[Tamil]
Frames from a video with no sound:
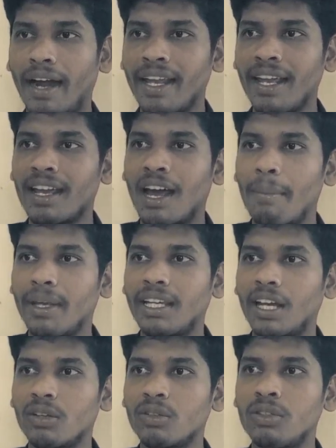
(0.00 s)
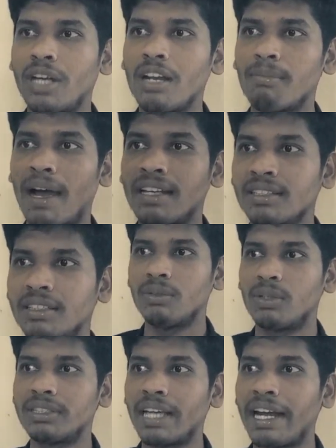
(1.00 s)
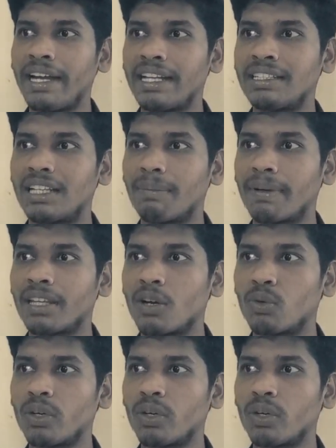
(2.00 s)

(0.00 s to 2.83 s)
அண்ணே அப்படியே எனக்கும் நாலு மாஸ்க்கு ஒரு சானிடைசர் டப்பா இருந்தா